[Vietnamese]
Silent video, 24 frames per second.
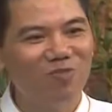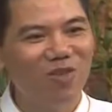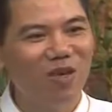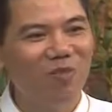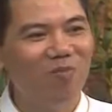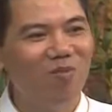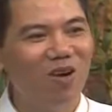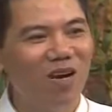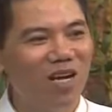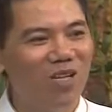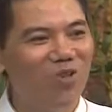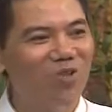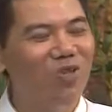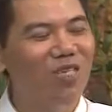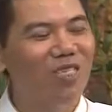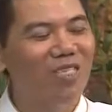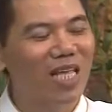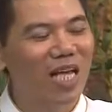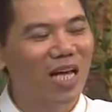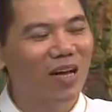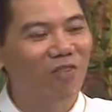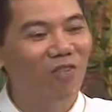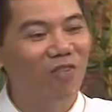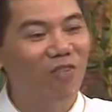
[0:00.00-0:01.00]
chúng ta mời các chuyên
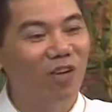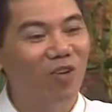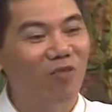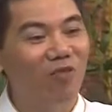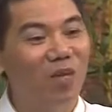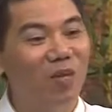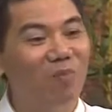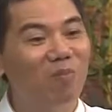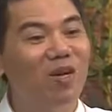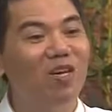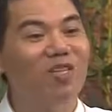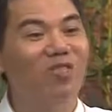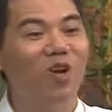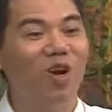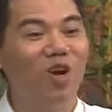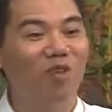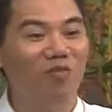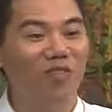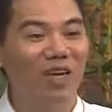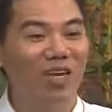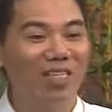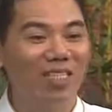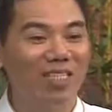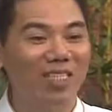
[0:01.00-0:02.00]
gia vận động viên bơi giỏi
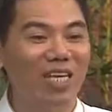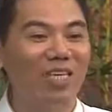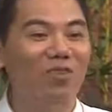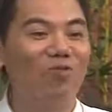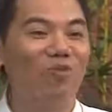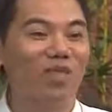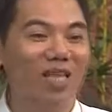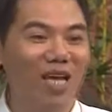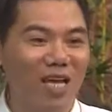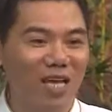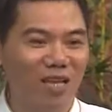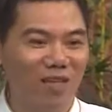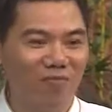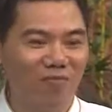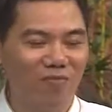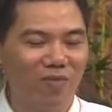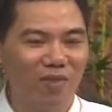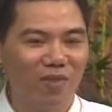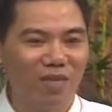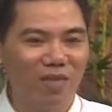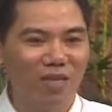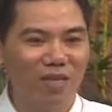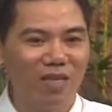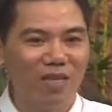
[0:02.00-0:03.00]
về dạy chúng ta,
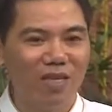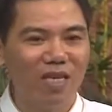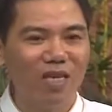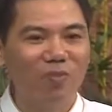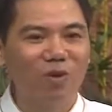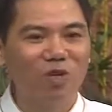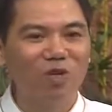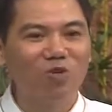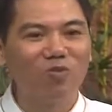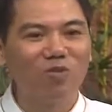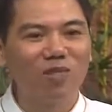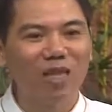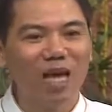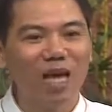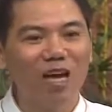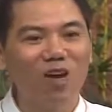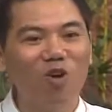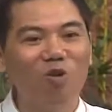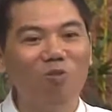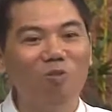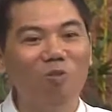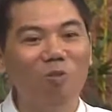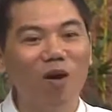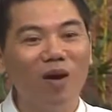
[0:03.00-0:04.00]
nhưng mà chúng ta
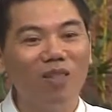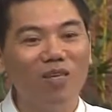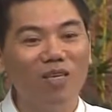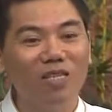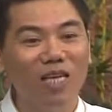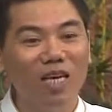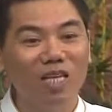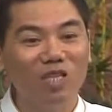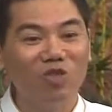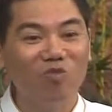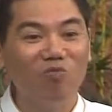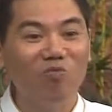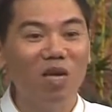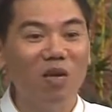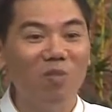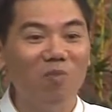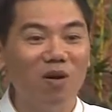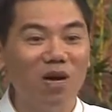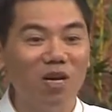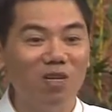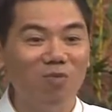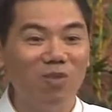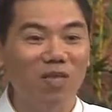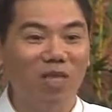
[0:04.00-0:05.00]
không bao giờ nhảy xuống bể
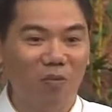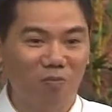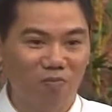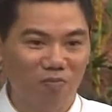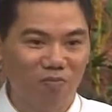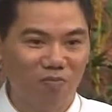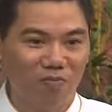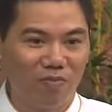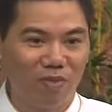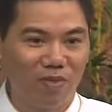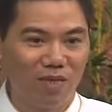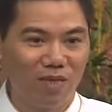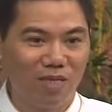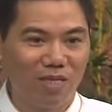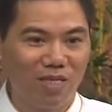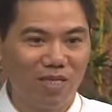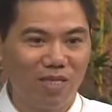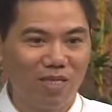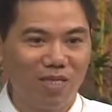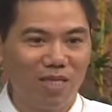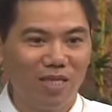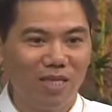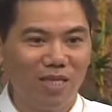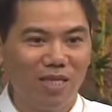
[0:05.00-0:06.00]
bơi chúng tập,
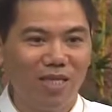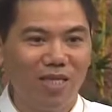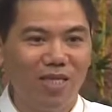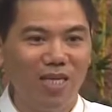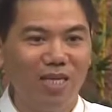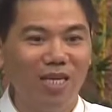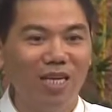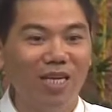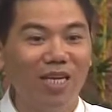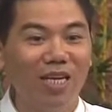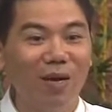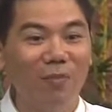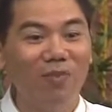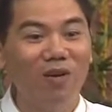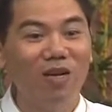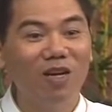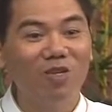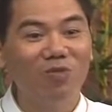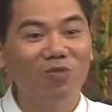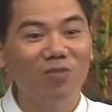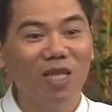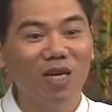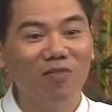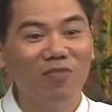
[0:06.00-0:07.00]
thì khi gặp
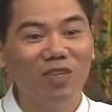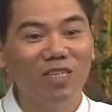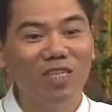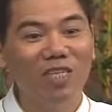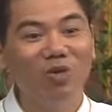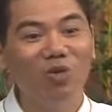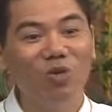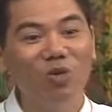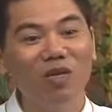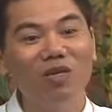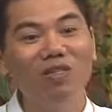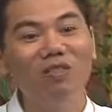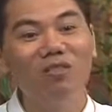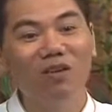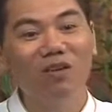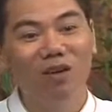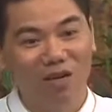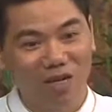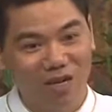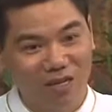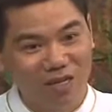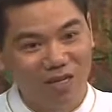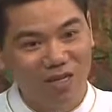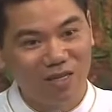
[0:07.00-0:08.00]
nước chúng ta vẫn chết đuối như
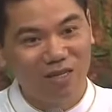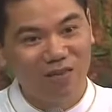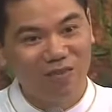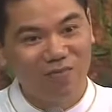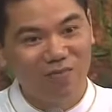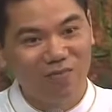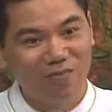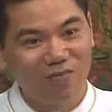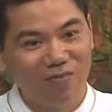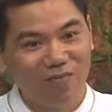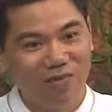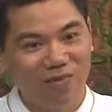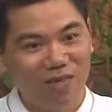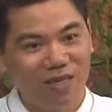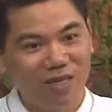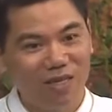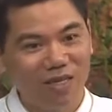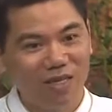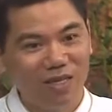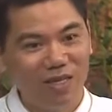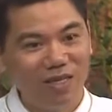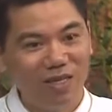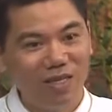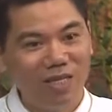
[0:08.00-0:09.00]
thường ạ.
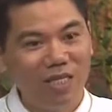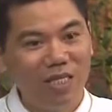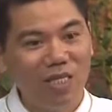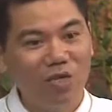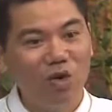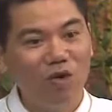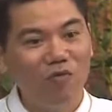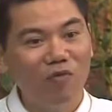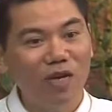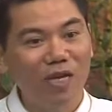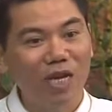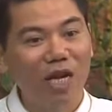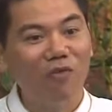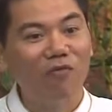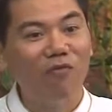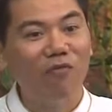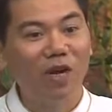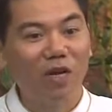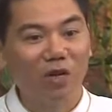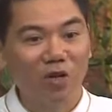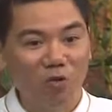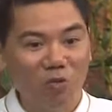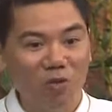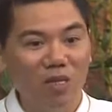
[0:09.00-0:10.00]
Thì thưa quý vị, đạo
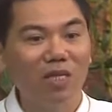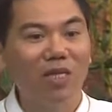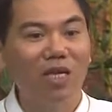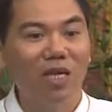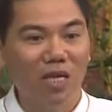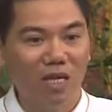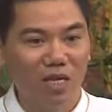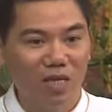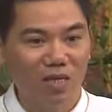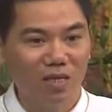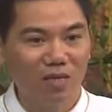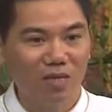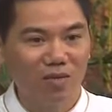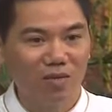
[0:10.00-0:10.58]
Phật cũng như thế.